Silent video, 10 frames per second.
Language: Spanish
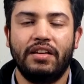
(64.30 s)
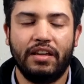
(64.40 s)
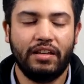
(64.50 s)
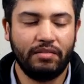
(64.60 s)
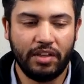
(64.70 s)

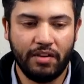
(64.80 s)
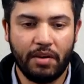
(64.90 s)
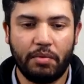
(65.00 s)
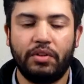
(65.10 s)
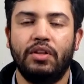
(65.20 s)
que lleva
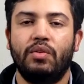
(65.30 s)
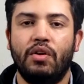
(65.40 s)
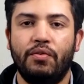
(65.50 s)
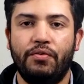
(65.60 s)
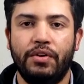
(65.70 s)
por título
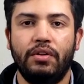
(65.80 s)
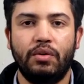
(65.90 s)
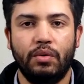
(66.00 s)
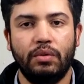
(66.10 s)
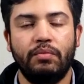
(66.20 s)
Feel
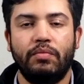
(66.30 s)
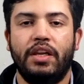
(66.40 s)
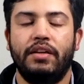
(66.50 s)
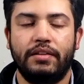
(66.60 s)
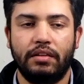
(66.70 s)
Good
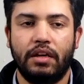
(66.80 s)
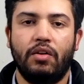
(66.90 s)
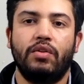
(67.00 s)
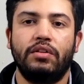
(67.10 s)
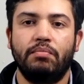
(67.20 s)
y que se
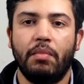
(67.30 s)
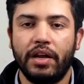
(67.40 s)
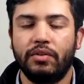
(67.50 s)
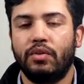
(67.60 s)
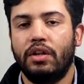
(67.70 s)
estrenó en
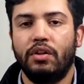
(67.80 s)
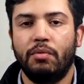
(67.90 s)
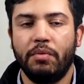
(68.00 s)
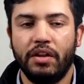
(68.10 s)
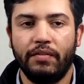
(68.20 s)
marzo del
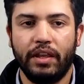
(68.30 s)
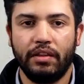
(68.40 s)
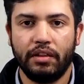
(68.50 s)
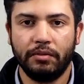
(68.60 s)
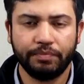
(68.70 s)

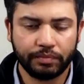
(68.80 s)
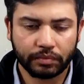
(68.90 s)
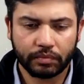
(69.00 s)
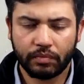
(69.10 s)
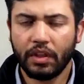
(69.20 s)
2020,
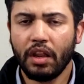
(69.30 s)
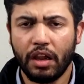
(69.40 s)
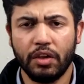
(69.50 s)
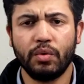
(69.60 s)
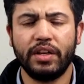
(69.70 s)

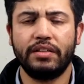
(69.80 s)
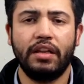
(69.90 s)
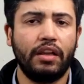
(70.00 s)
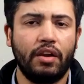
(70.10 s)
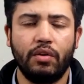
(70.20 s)
es una
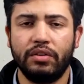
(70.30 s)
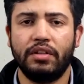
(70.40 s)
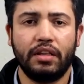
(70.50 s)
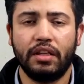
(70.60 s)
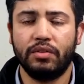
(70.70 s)
serie que
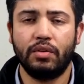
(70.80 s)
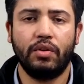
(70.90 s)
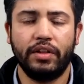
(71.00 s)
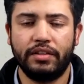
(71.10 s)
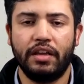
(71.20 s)
consta tan
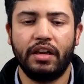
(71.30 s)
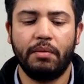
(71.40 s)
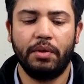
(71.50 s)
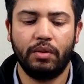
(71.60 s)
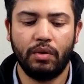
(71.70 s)
solo de 6
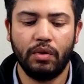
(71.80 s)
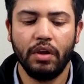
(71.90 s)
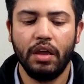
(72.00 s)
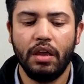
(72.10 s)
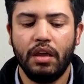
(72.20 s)
capítulos
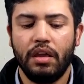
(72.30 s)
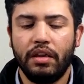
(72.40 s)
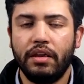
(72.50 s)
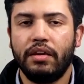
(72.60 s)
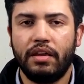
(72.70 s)

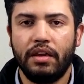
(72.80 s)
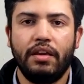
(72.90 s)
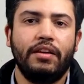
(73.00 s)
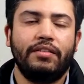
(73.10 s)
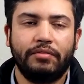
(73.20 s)
y
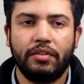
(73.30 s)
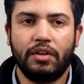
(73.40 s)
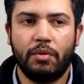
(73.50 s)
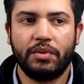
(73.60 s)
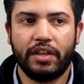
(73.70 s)
que,
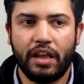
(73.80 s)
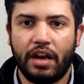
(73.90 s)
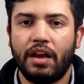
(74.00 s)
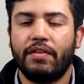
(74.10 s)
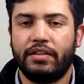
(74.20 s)
como
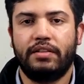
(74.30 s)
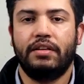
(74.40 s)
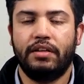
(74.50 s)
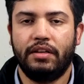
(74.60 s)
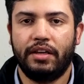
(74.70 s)
señalaba,
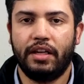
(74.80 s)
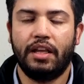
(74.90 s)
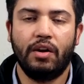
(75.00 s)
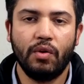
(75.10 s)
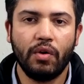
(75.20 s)
se
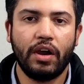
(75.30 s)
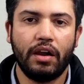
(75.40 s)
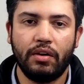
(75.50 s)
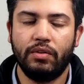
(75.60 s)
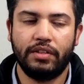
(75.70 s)

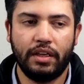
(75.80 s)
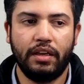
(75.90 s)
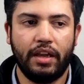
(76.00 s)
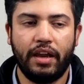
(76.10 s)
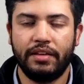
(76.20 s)
cataloga o
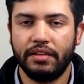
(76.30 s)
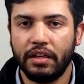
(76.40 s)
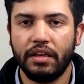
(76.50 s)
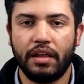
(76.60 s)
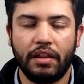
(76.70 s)
se
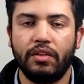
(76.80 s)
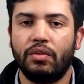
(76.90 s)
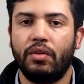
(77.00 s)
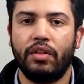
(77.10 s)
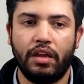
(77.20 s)
encasilla
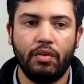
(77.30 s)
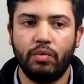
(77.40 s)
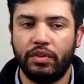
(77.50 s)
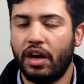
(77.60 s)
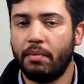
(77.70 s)
dentro de
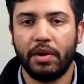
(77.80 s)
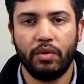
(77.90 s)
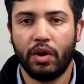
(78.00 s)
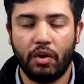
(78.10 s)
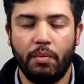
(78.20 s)
un drama y
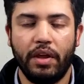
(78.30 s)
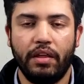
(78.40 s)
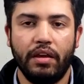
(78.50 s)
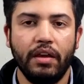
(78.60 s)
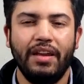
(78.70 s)
una
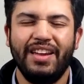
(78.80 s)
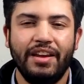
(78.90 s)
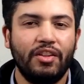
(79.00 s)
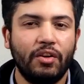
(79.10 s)
comedia. No